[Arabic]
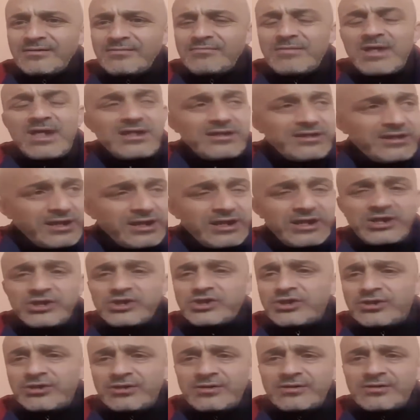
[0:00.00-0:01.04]
ما
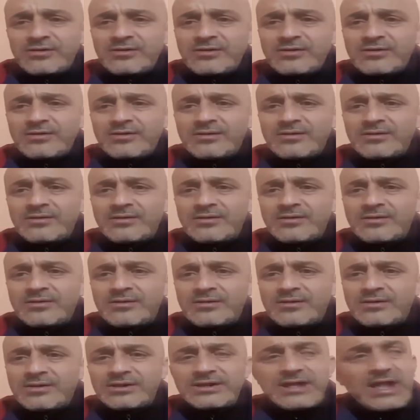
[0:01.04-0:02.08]
يديرش
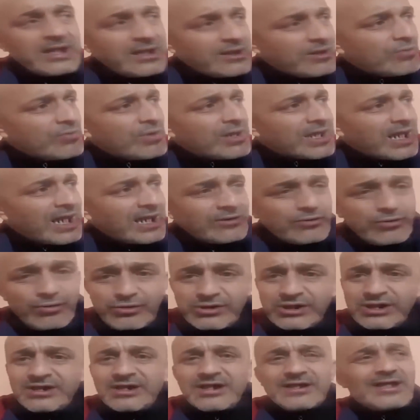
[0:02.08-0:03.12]
صحيح هو راه عنده
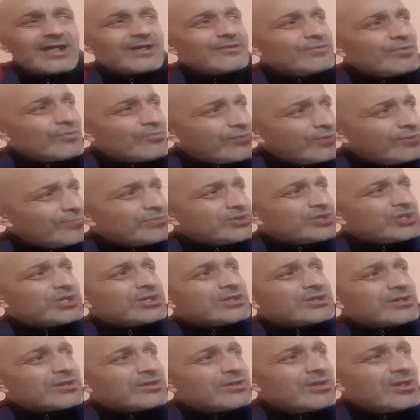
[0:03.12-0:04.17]
زينات عنده فين
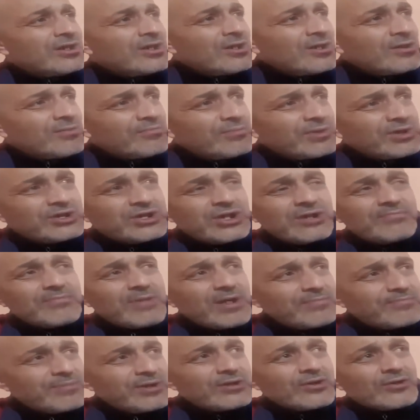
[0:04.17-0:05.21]
جيت من جيت
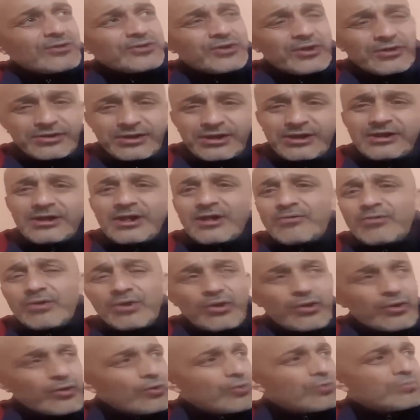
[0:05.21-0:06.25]
ما بين قسنطينه
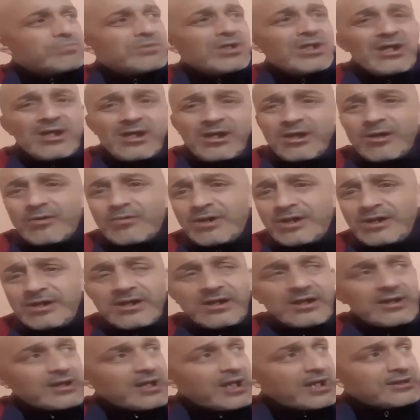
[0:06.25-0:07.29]
والخروب وين
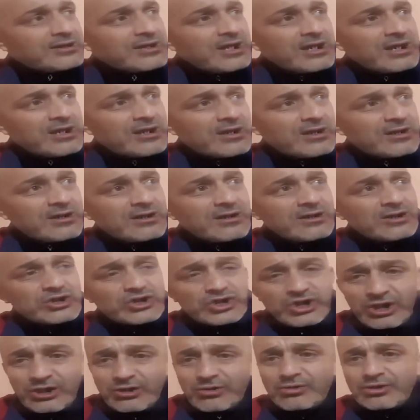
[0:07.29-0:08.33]
راه داير
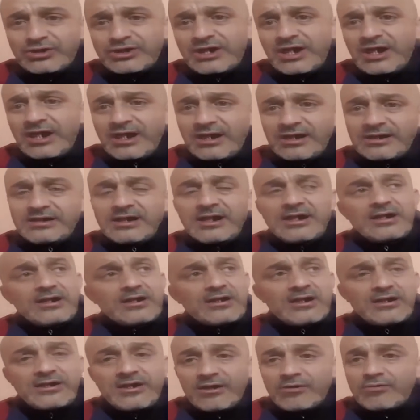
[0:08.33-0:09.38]
جيرو تاعه
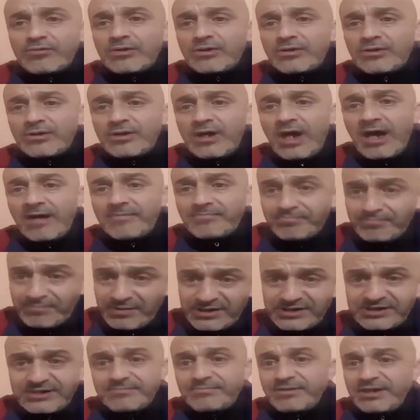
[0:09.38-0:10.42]
داير داك عم
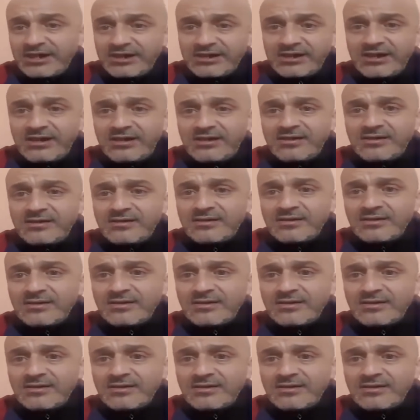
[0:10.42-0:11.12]
بن سبعيني